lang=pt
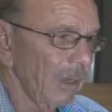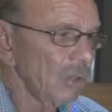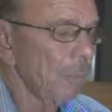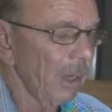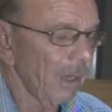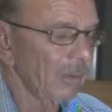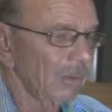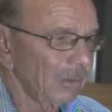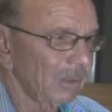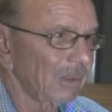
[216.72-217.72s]
Eu
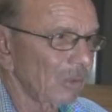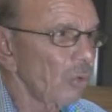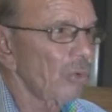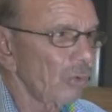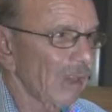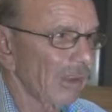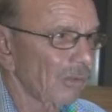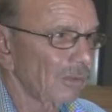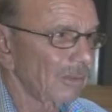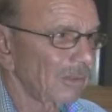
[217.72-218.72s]
espero com
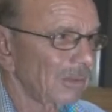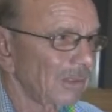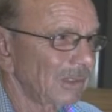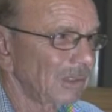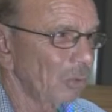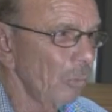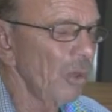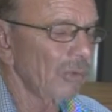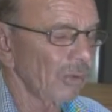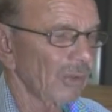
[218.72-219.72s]
sucesso,
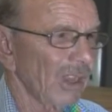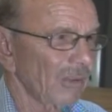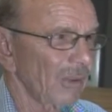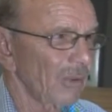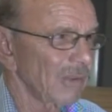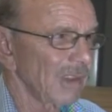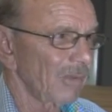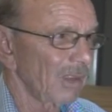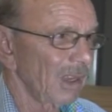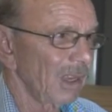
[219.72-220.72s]
com muito sucesso
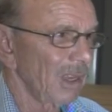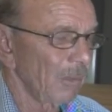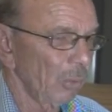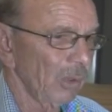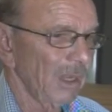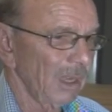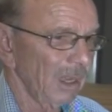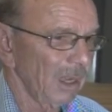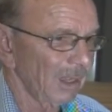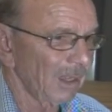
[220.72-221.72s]
inclusive
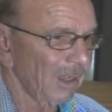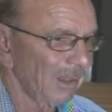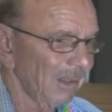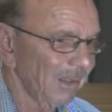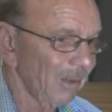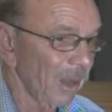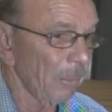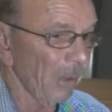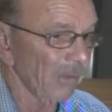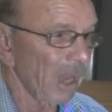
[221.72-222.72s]
porque uh,
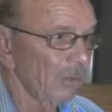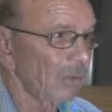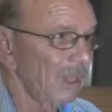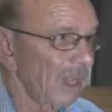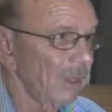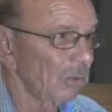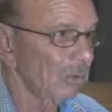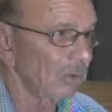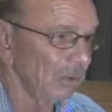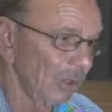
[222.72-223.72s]
apesar do
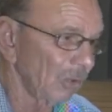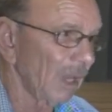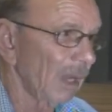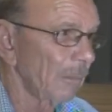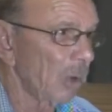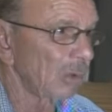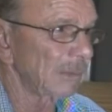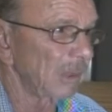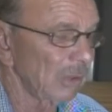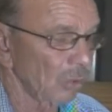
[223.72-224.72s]
dinheiro não estar tá na
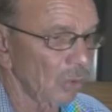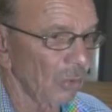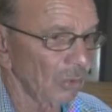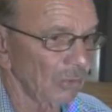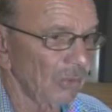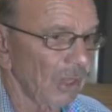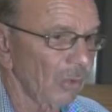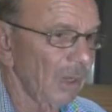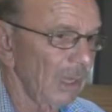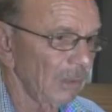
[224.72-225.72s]
mão, mas eu estou
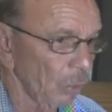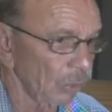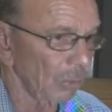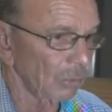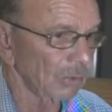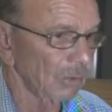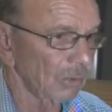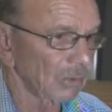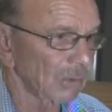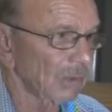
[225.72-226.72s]
vendo aí
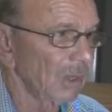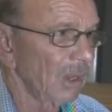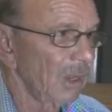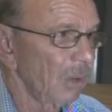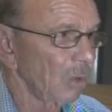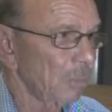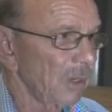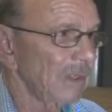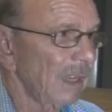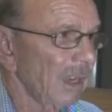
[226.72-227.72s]
todos os,
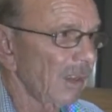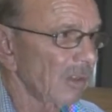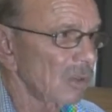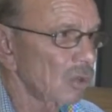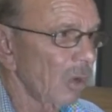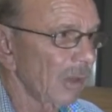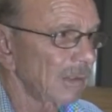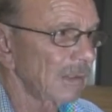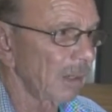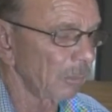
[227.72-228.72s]
os presidentes das
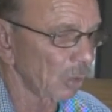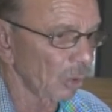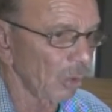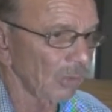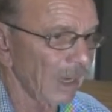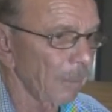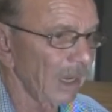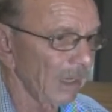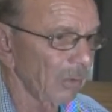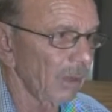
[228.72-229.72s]
escolas de samba estão
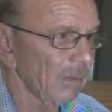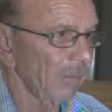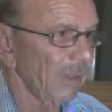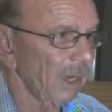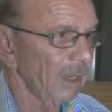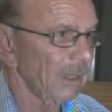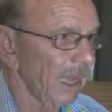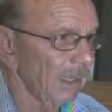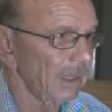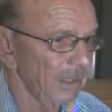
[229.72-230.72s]
trabalhando essa
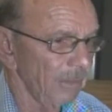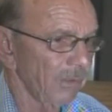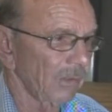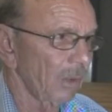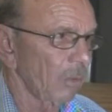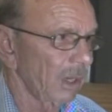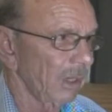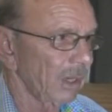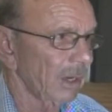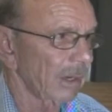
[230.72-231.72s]
finalidade de fazer um grande